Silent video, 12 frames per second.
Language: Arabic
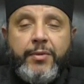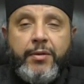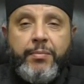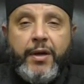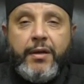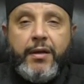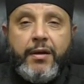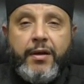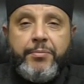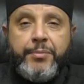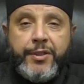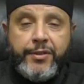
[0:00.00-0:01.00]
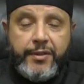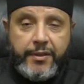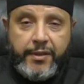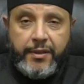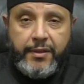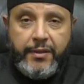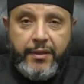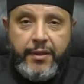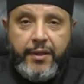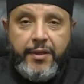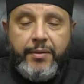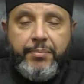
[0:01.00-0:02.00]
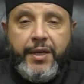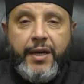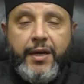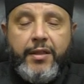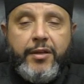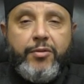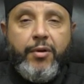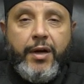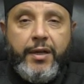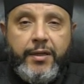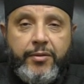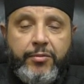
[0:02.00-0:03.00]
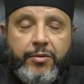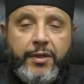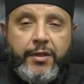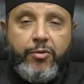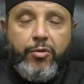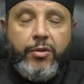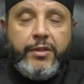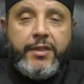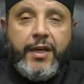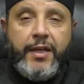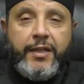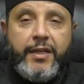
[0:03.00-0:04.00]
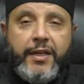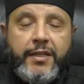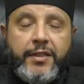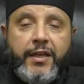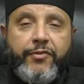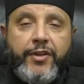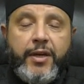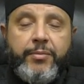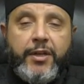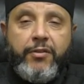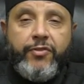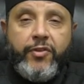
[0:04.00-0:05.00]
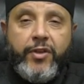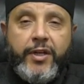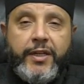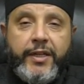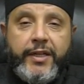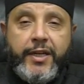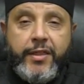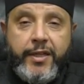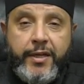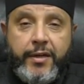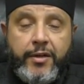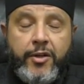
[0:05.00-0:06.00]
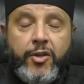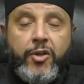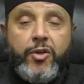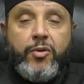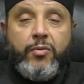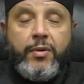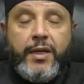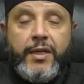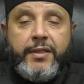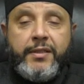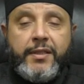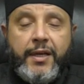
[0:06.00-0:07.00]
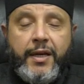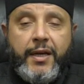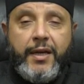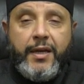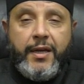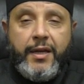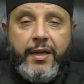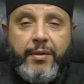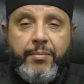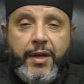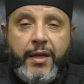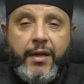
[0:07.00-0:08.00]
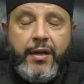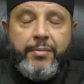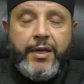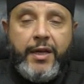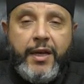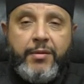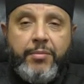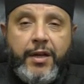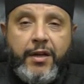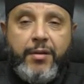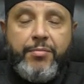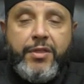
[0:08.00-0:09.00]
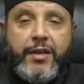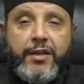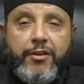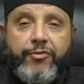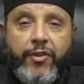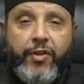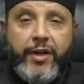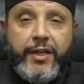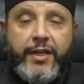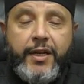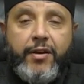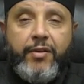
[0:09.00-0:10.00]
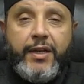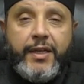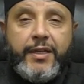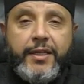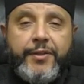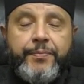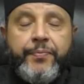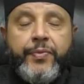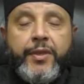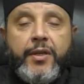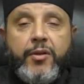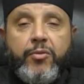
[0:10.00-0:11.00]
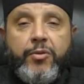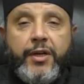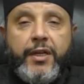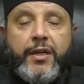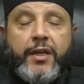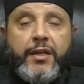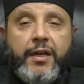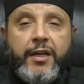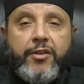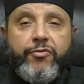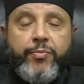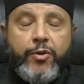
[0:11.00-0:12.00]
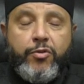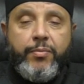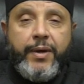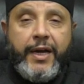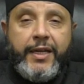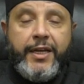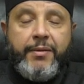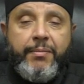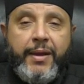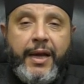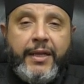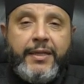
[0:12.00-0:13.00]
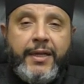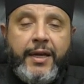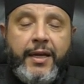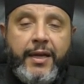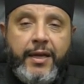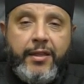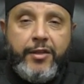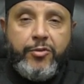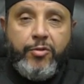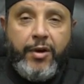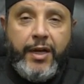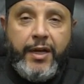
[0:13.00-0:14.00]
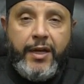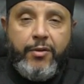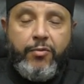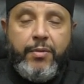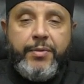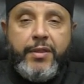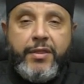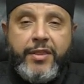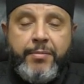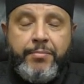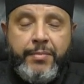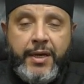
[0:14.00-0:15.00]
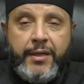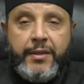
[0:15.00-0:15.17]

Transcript: البقرة مسك بهذا الدعاء وقلت أن نزل فيها من الفضائل الكثير وليس آه، مقام الآن مقام ذكر فضائلها ولكن أريد أن أقف بكم على معنى هذا الدعاء ومن ثم